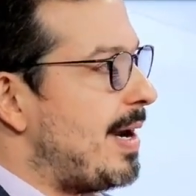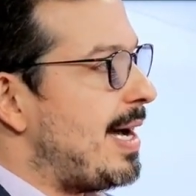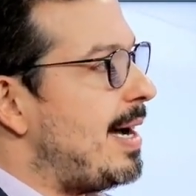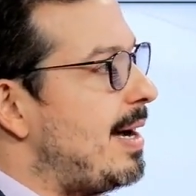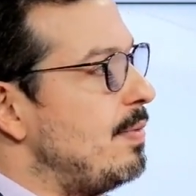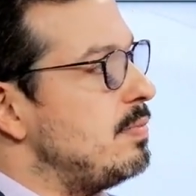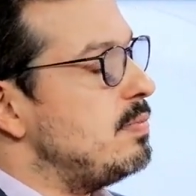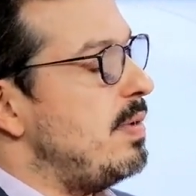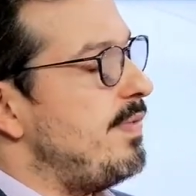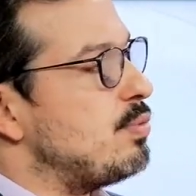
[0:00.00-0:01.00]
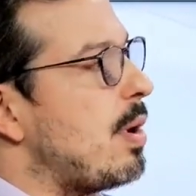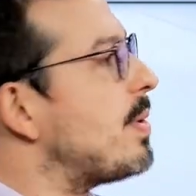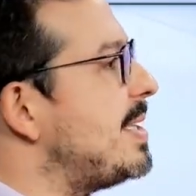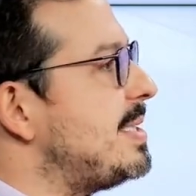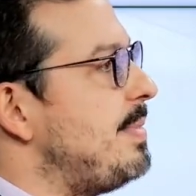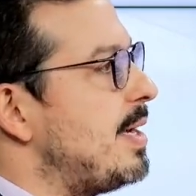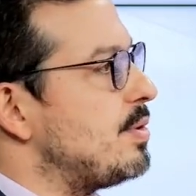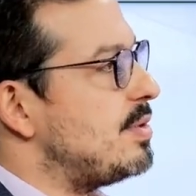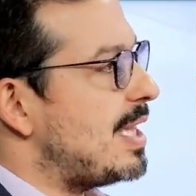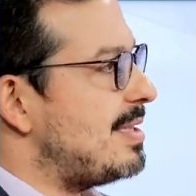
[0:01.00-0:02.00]
para um eventual
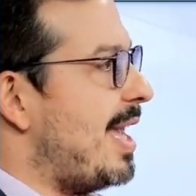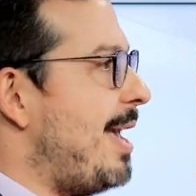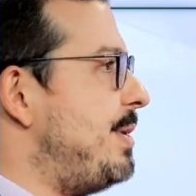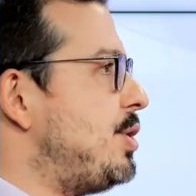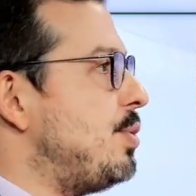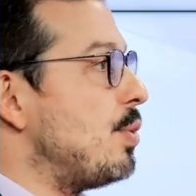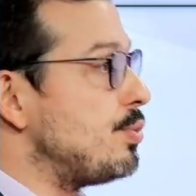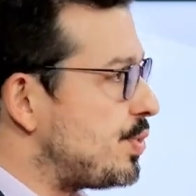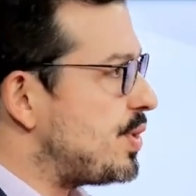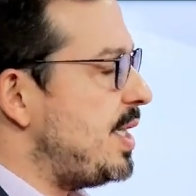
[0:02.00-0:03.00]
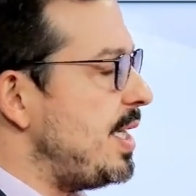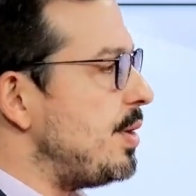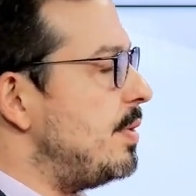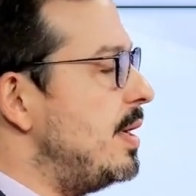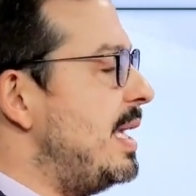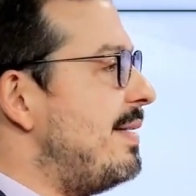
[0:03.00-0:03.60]
crescimento da Tebet ou do Ciro